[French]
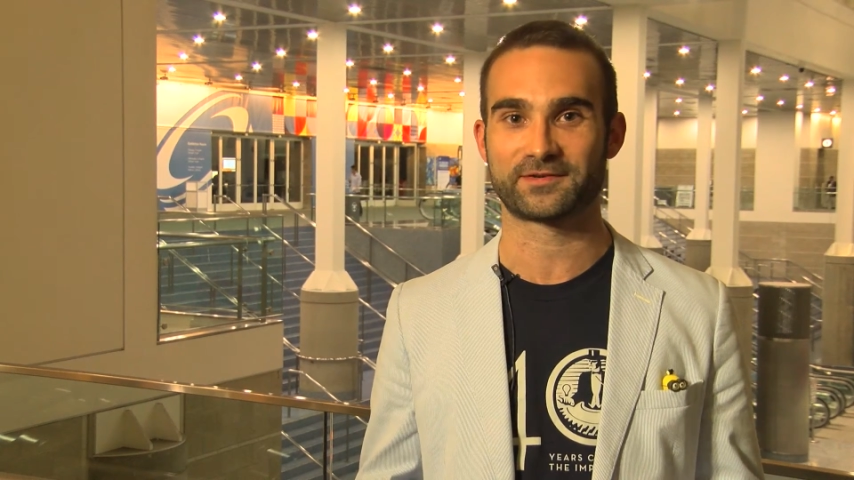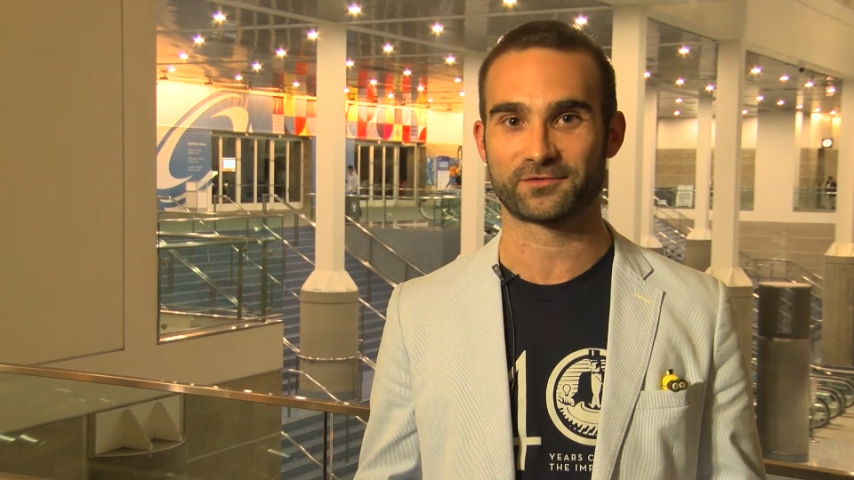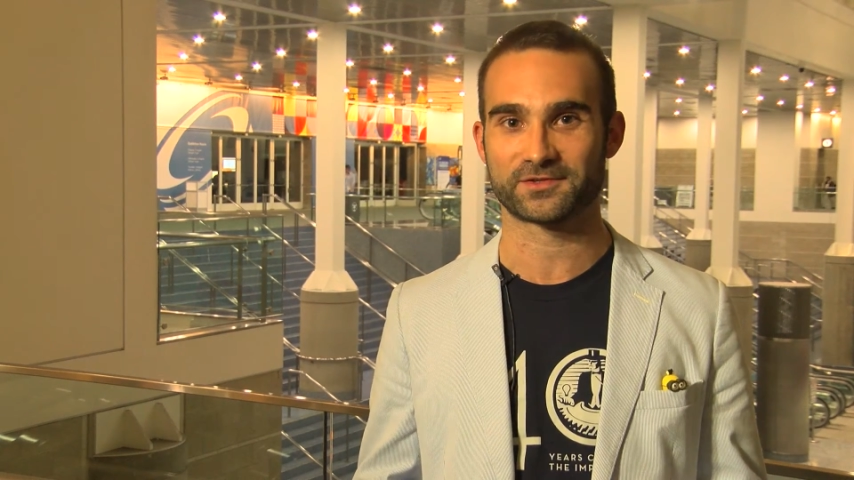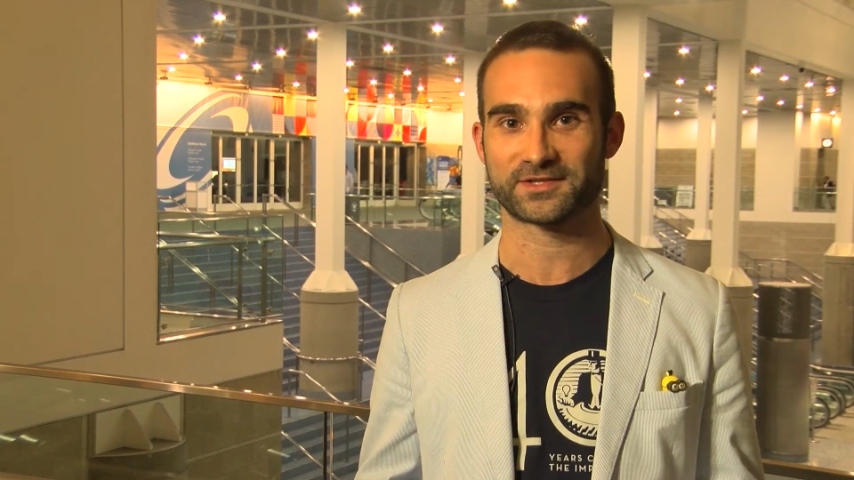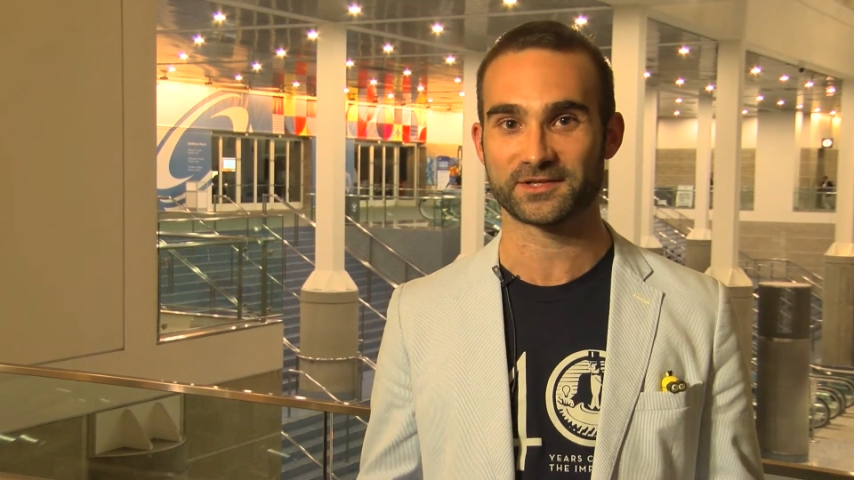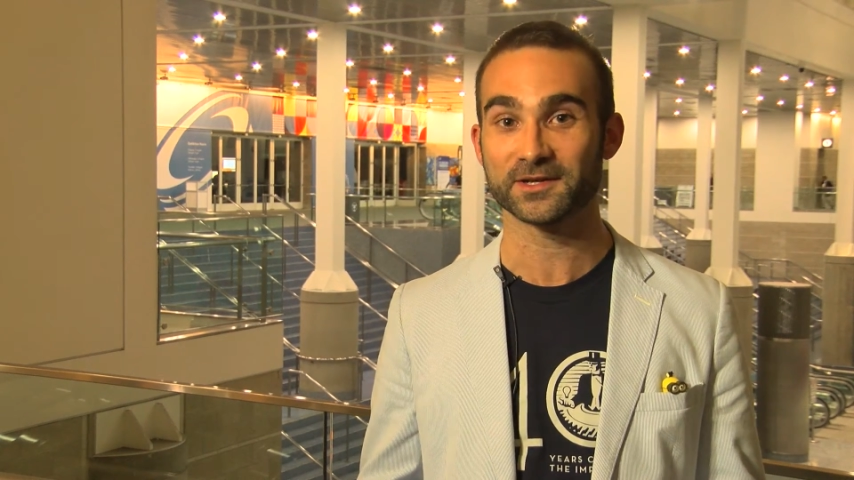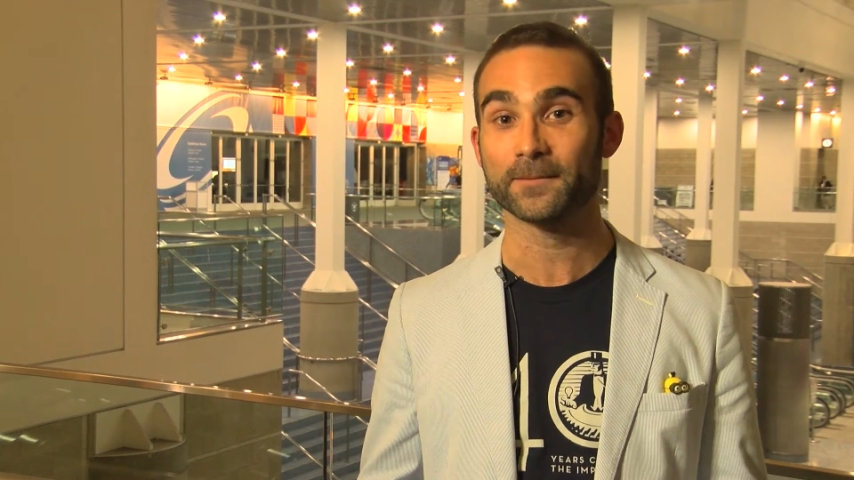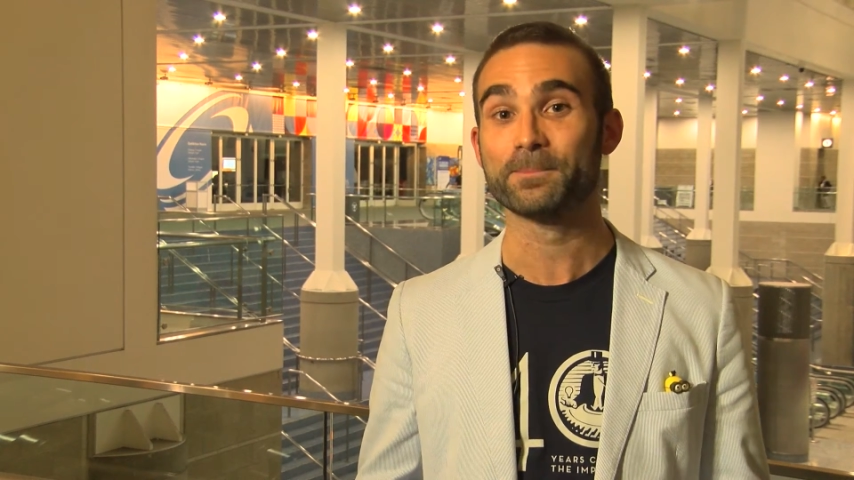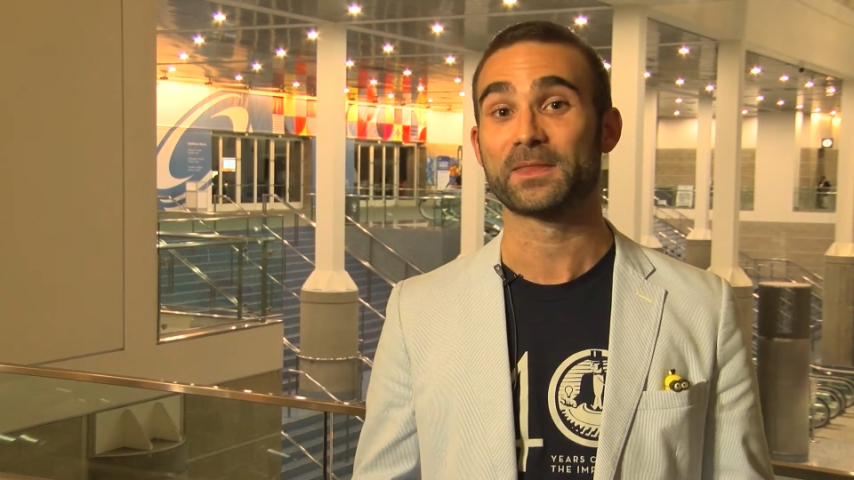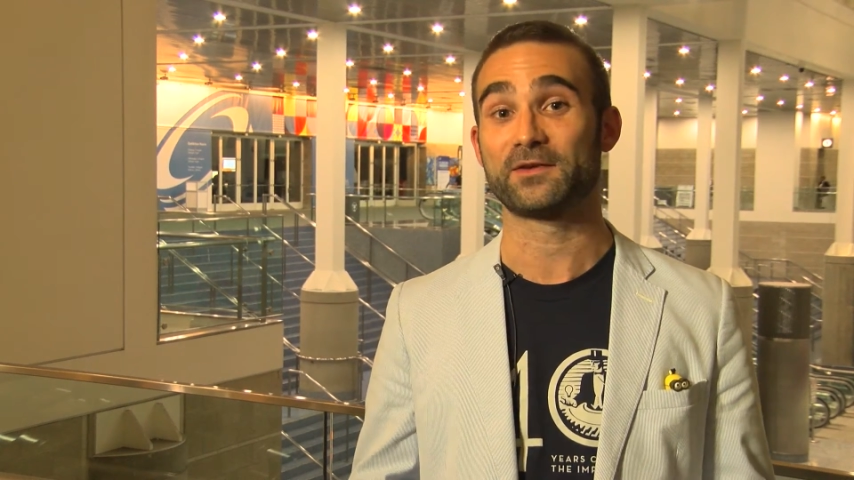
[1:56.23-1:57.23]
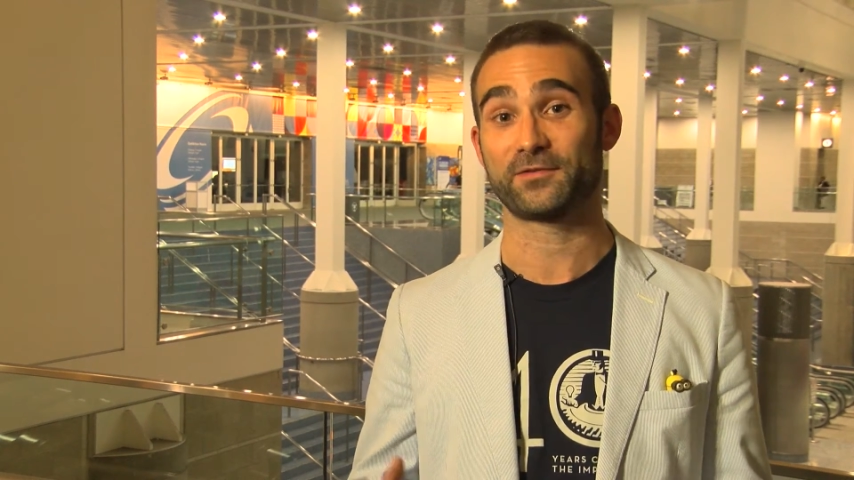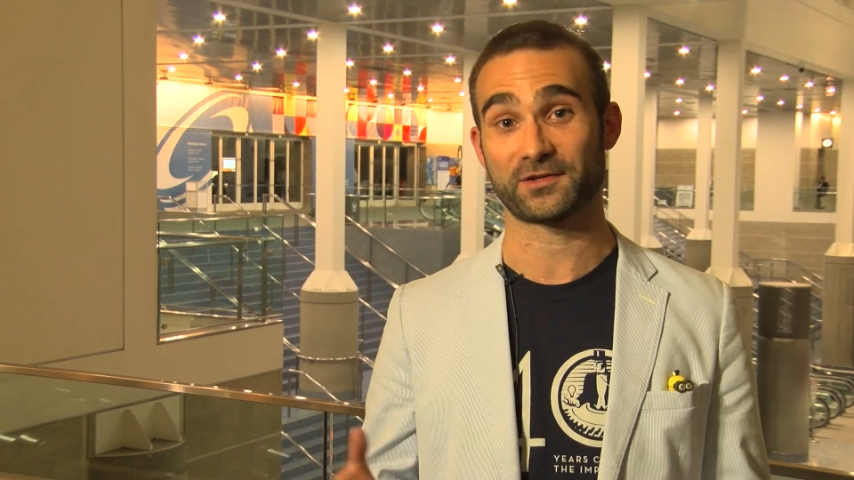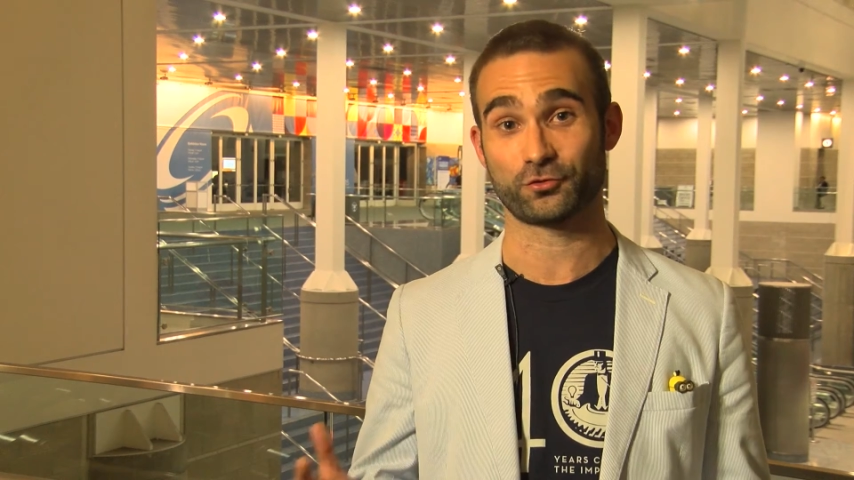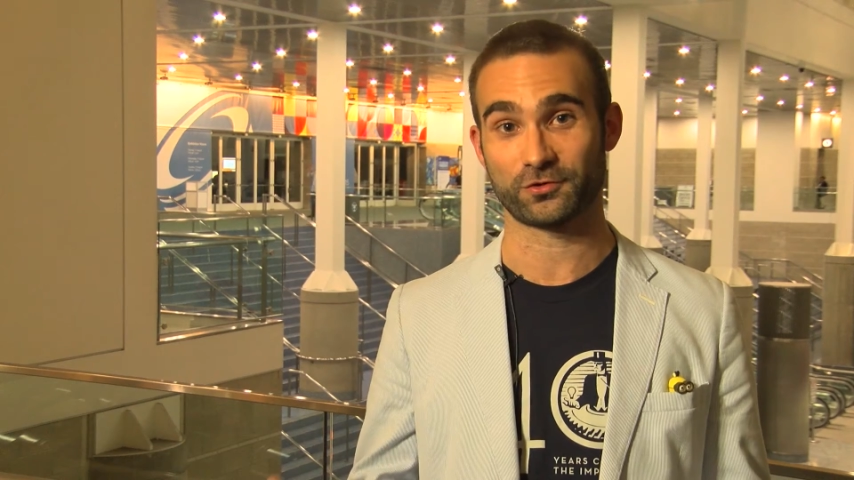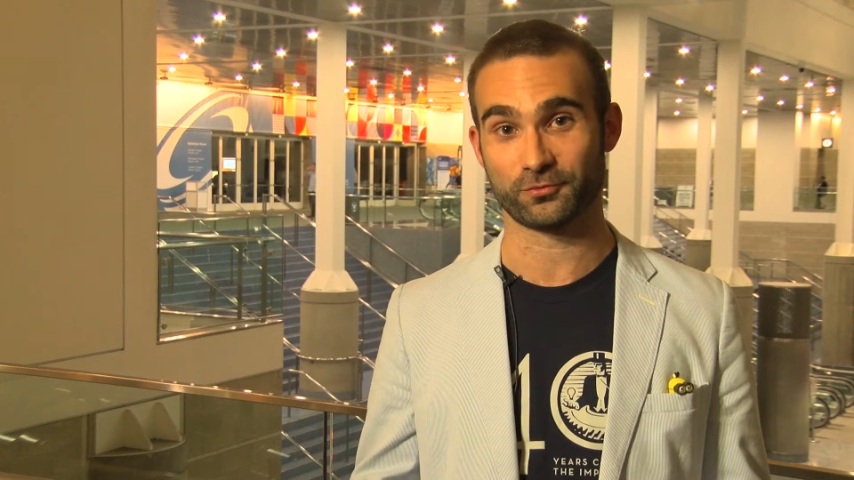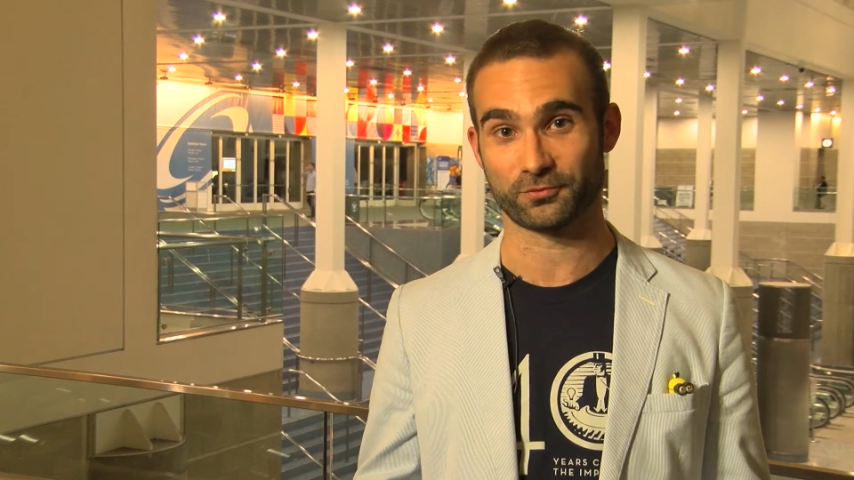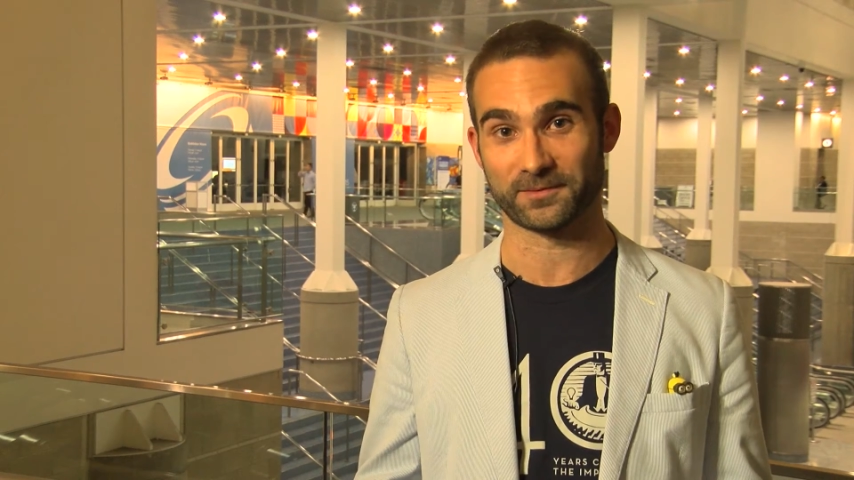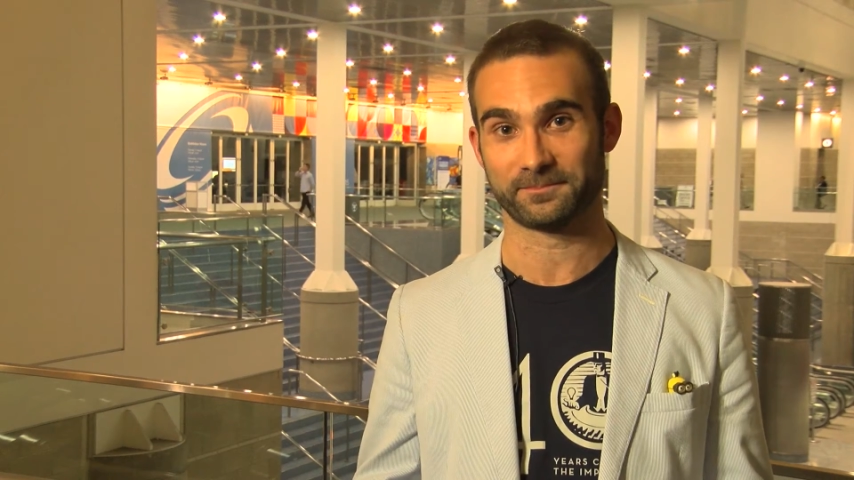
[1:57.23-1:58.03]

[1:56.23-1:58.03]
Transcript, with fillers: avancées effectuées depuis.